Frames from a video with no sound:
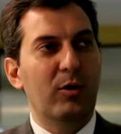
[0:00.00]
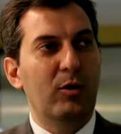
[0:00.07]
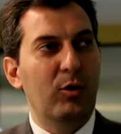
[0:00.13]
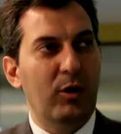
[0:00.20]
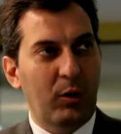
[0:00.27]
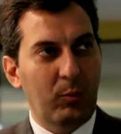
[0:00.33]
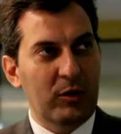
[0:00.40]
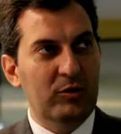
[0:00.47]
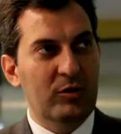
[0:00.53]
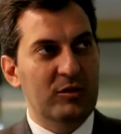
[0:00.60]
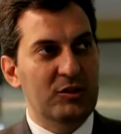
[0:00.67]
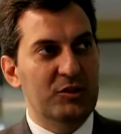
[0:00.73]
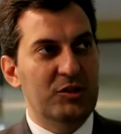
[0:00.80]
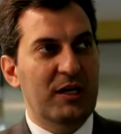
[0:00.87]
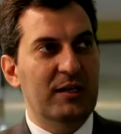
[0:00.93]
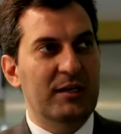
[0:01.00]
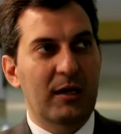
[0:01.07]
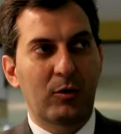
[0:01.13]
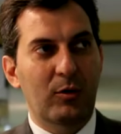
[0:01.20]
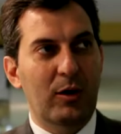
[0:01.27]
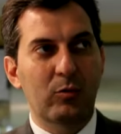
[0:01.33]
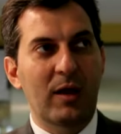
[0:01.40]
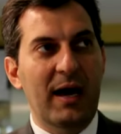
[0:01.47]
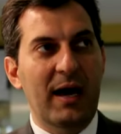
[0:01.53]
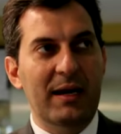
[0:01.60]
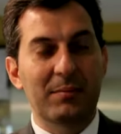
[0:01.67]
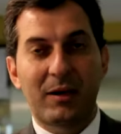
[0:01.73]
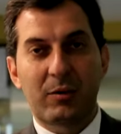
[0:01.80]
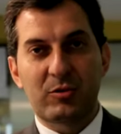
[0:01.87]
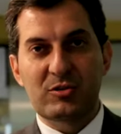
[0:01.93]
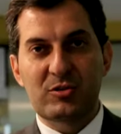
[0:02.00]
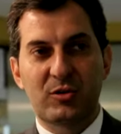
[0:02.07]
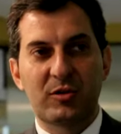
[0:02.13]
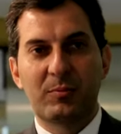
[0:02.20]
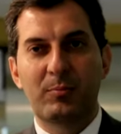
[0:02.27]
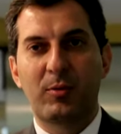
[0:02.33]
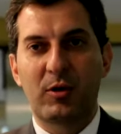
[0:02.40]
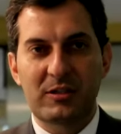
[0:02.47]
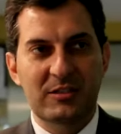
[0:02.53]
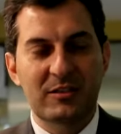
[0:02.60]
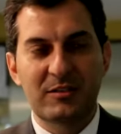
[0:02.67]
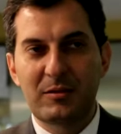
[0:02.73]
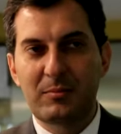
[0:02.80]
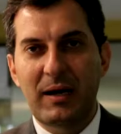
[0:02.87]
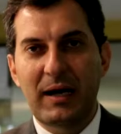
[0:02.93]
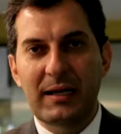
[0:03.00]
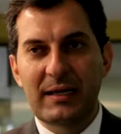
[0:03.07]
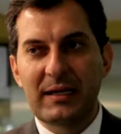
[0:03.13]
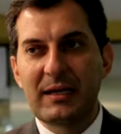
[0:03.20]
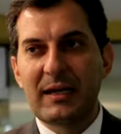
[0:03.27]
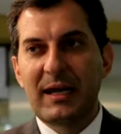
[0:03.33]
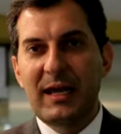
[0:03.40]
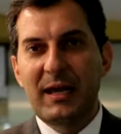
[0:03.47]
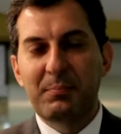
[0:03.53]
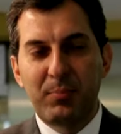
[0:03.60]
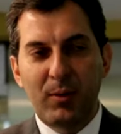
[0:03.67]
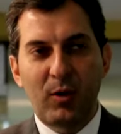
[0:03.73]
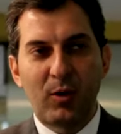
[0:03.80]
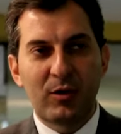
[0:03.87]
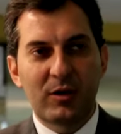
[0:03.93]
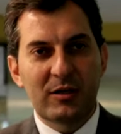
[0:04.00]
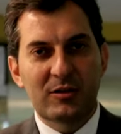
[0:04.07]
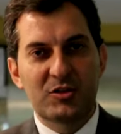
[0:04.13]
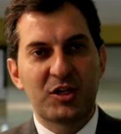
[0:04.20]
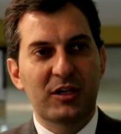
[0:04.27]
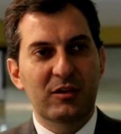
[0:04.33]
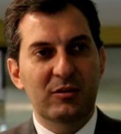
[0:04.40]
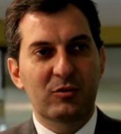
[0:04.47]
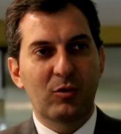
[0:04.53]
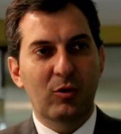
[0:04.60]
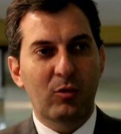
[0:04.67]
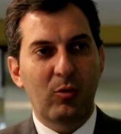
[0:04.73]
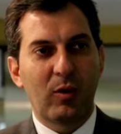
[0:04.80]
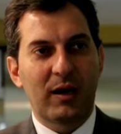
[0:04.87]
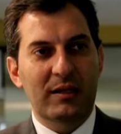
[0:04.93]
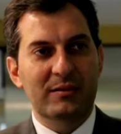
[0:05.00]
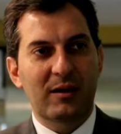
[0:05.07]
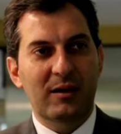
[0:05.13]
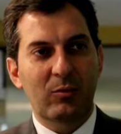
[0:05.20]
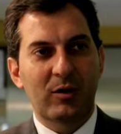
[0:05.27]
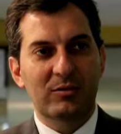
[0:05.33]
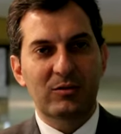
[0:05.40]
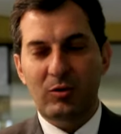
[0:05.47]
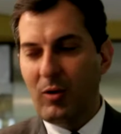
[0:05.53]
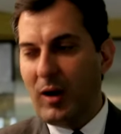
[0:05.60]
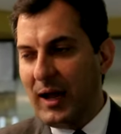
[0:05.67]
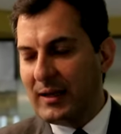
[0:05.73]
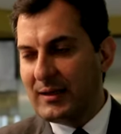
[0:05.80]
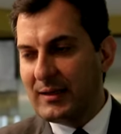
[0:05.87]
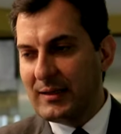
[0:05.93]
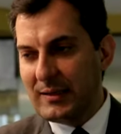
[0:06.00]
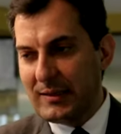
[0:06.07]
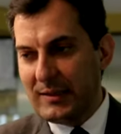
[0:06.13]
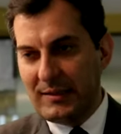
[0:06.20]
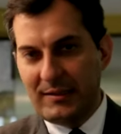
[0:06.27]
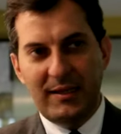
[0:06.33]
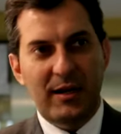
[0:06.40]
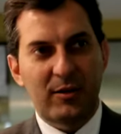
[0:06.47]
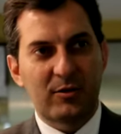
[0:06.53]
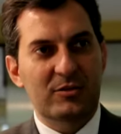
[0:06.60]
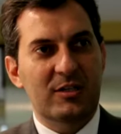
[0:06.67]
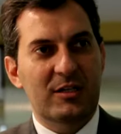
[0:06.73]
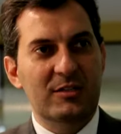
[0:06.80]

ancora 14 anni da collaudare, ma è questione di poche settimane, e poi 144 anni della nostra